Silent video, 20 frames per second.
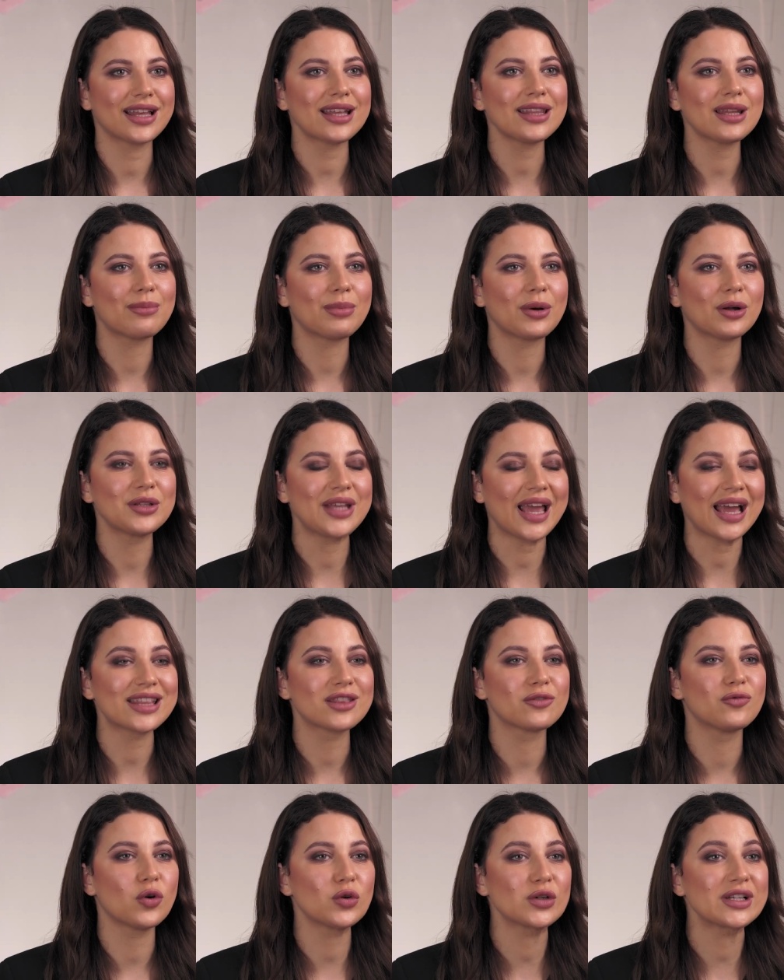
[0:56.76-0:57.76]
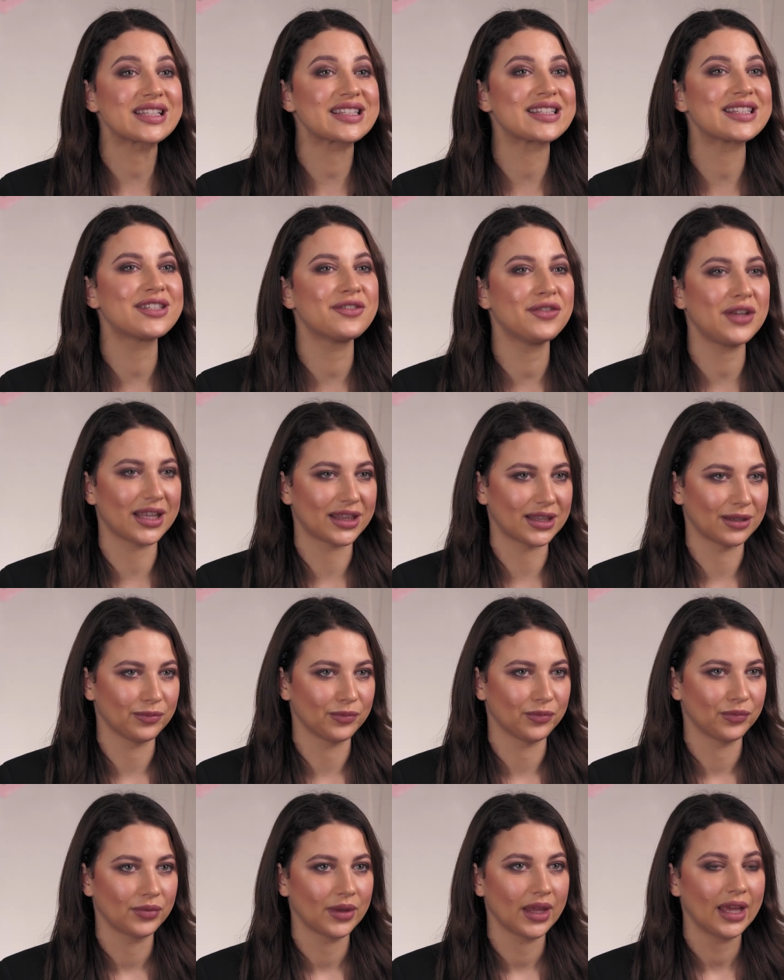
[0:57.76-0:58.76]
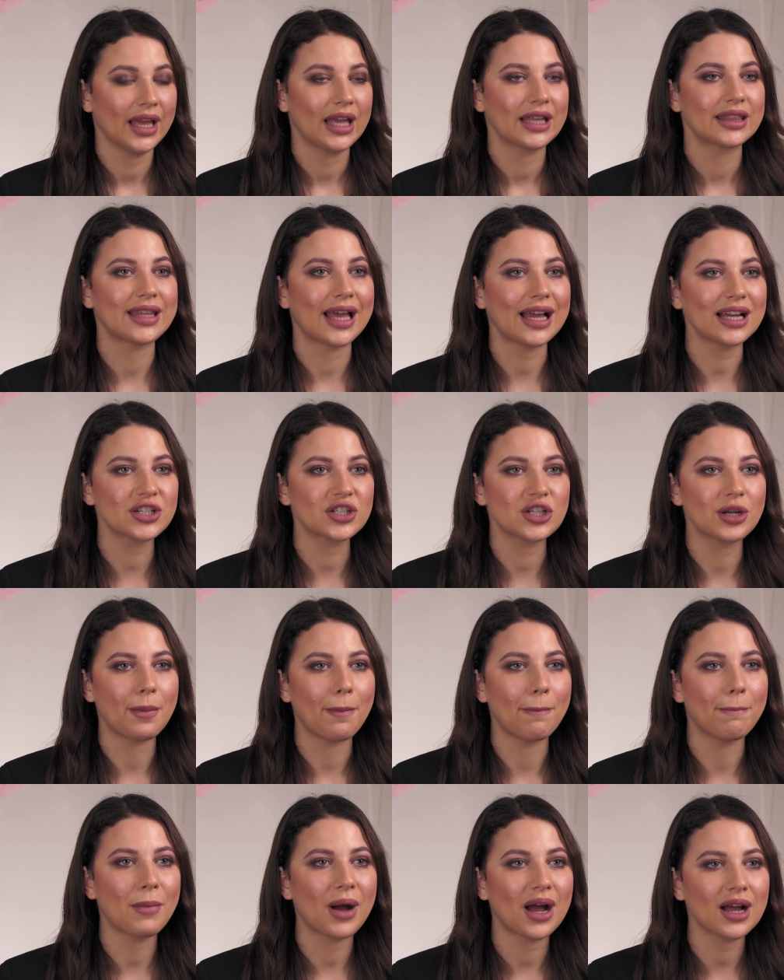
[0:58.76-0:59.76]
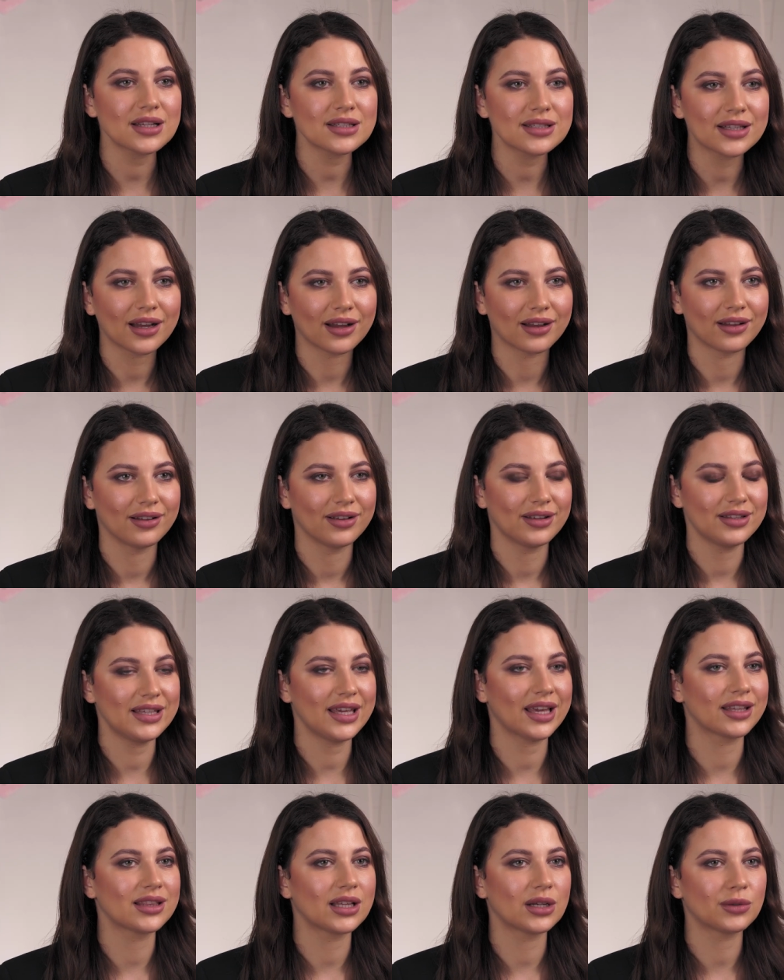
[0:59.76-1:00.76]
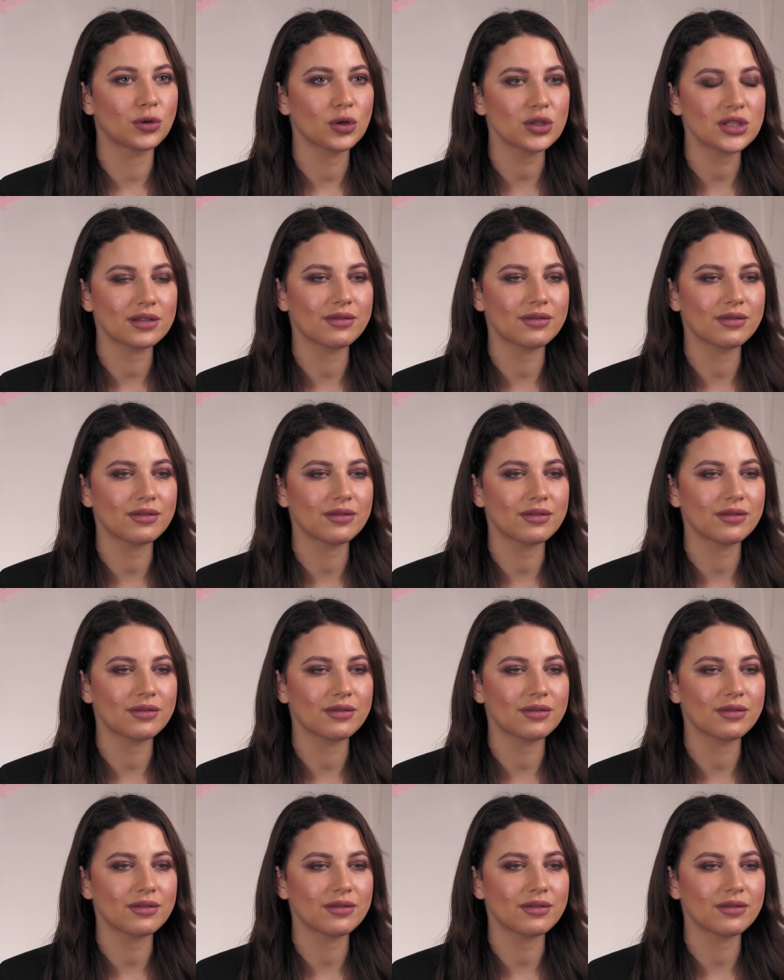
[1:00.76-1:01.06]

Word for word: она наполняет волос цветом. Также маска не одного